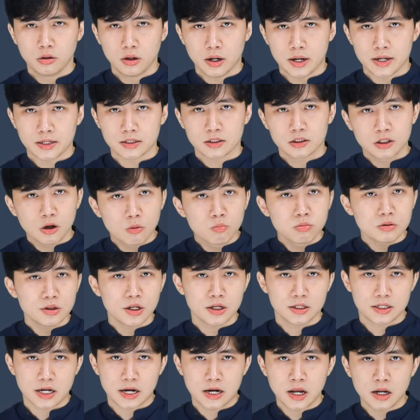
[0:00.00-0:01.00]
người sống trên
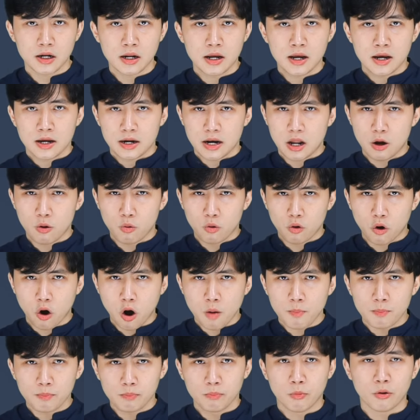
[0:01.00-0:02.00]
trái đất đều góp
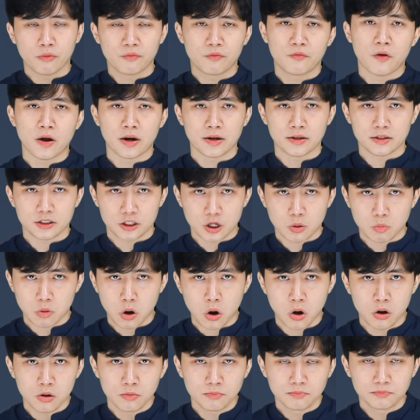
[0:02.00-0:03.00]
một phần trong
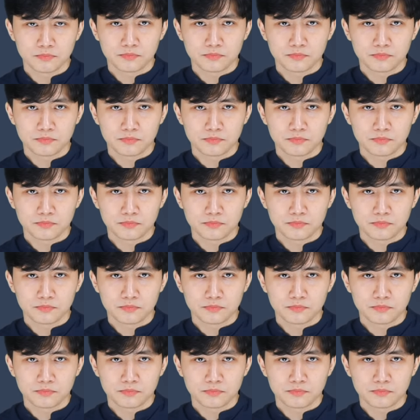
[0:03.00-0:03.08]
đó.